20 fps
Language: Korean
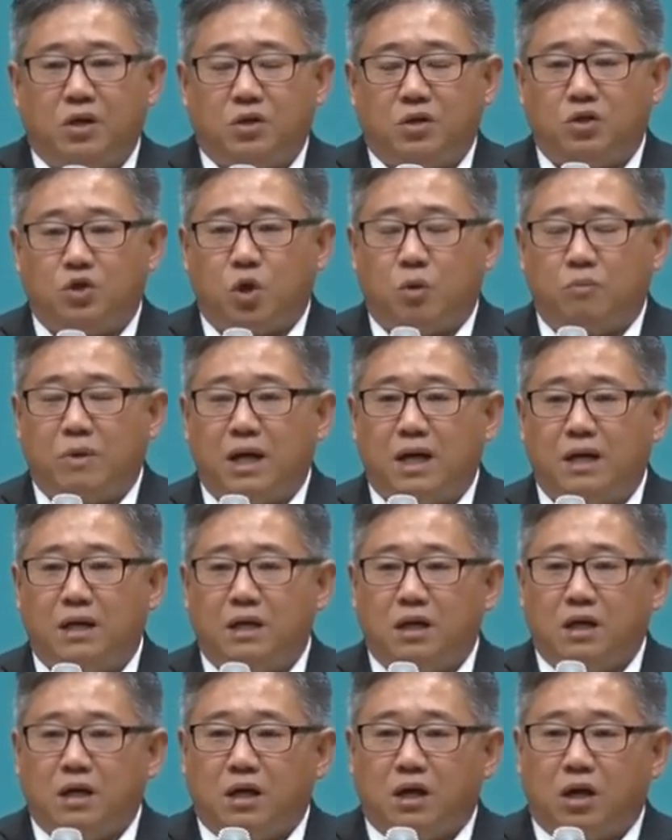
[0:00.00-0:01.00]
그리고
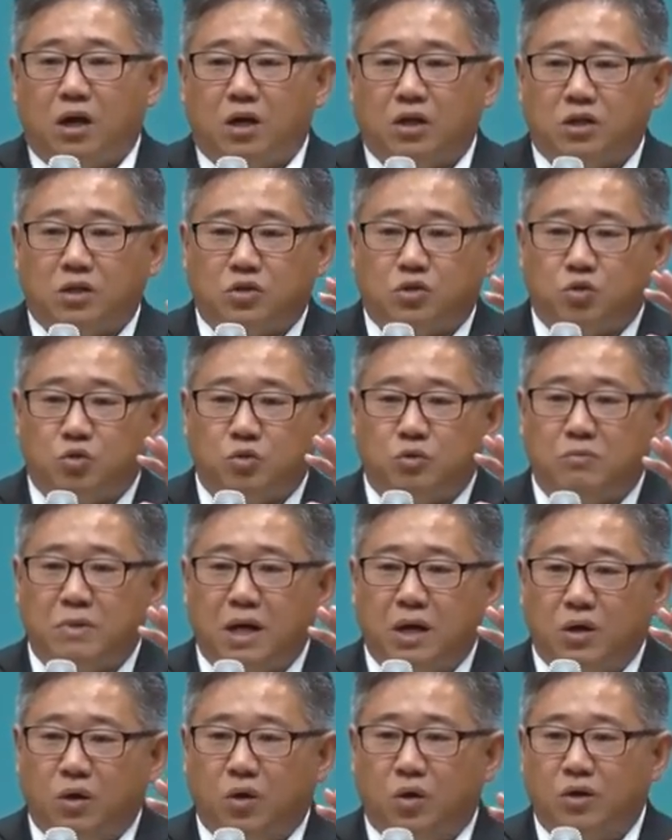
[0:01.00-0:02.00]
정말 어,
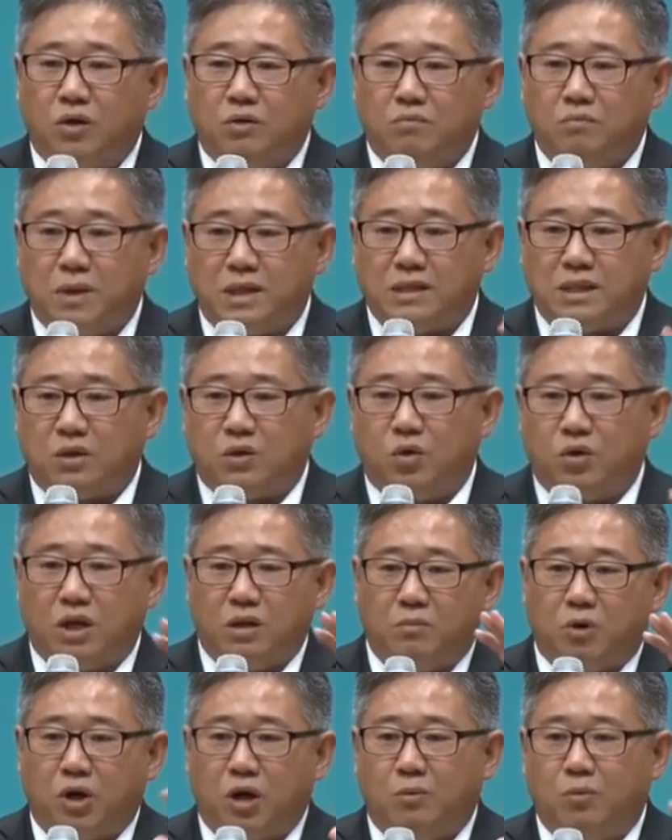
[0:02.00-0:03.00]
중국말로
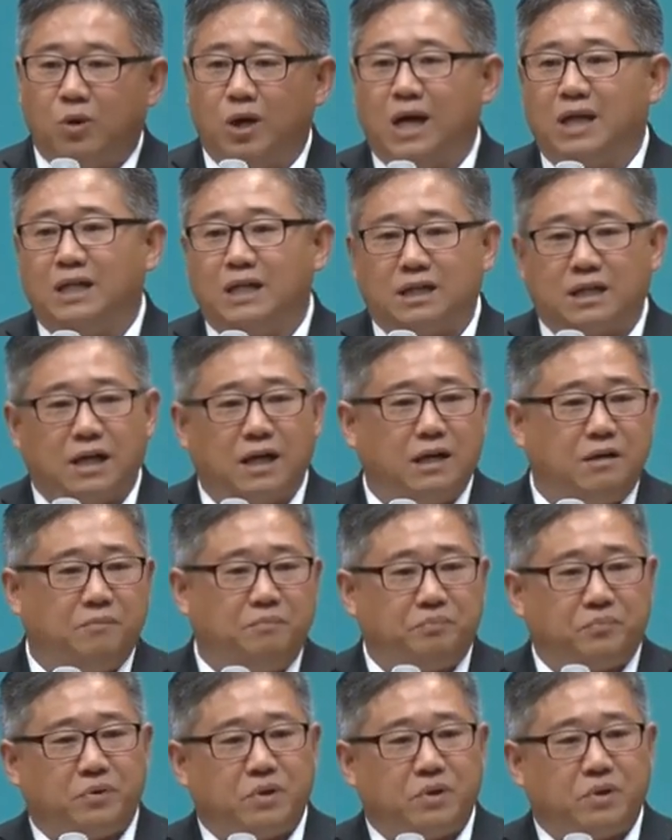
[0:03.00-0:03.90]
뱃사공이 뭐라 뭐라 하니까